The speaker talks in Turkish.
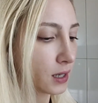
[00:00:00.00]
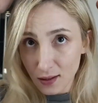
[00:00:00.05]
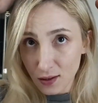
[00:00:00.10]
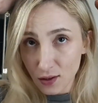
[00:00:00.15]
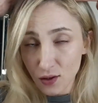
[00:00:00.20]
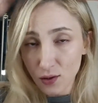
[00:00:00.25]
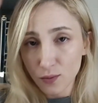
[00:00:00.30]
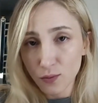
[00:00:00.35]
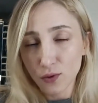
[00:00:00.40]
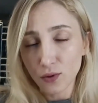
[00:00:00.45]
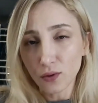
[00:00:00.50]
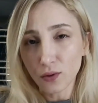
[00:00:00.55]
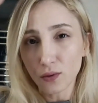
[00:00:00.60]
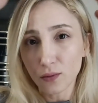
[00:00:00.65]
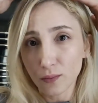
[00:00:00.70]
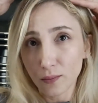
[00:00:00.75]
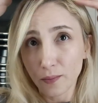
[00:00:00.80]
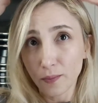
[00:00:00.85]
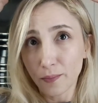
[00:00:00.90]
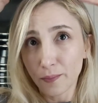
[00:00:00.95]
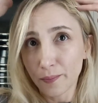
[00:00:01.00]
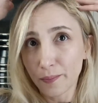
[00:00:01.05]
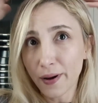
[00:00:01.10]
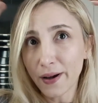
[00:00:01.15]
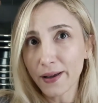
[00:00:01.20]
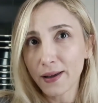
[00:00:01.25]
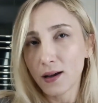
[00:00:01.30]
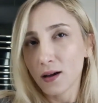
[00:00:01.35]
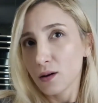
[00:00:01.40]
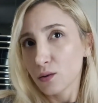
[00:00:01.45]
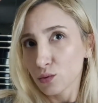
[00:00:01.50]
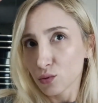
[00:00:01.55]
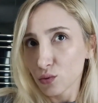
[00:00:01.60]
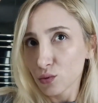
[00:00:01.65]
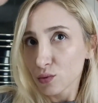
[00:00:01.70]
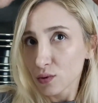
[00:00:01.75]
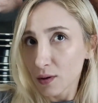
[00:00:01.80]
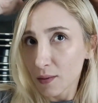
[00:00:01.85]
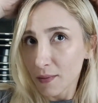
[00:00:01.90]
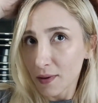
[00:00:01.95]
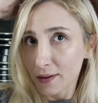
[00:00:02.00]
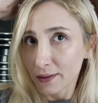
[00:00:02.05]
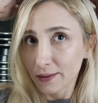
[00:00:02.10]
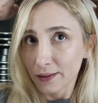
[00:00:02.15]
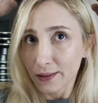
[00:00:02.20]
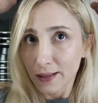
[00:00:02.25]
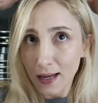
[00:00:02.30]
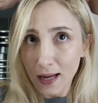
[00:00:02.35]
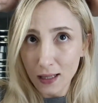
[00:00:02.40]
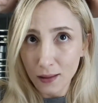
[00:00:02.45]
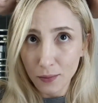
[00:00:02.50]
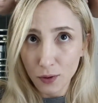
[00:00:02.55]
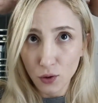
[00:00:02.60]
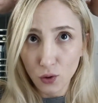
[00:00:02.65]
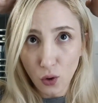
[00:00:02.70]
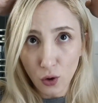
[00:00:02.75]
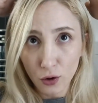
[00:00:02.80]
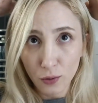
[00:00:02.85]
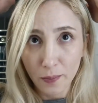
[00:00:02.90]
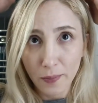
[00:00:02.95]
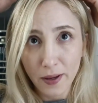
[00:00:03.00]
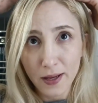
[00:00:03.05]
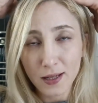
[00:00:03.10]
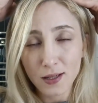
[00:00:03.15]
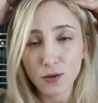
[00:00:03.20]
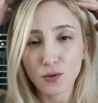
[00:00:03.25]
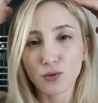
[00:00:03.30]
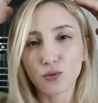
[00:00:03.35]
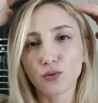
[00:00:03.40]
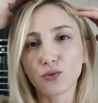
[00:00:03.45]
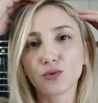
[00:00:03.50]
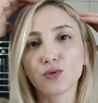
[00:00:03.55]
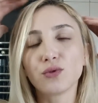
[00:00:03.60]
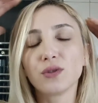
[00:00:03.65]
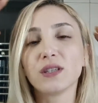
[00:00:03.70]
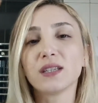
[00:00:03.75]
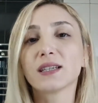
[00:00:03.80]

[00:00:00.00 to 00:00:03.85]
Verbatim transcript: Saçımı bayağı uzun zamandır yani bir 4-5 gündür